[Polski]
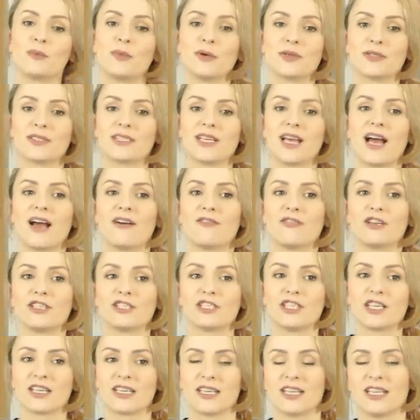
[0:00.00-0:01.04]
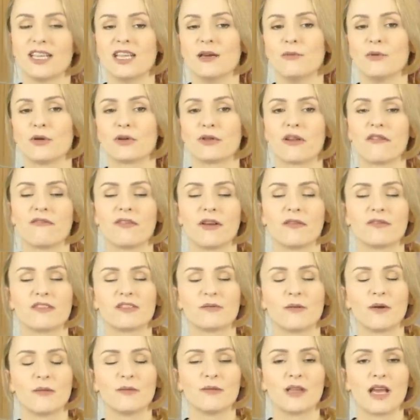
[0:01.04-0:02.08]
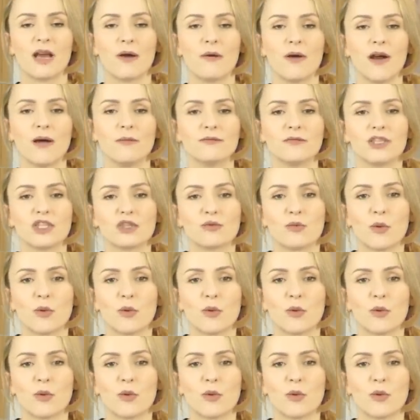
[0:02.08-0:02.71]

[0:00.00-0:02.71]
poza właśnie kinem, o którym Wam wspomniałam, też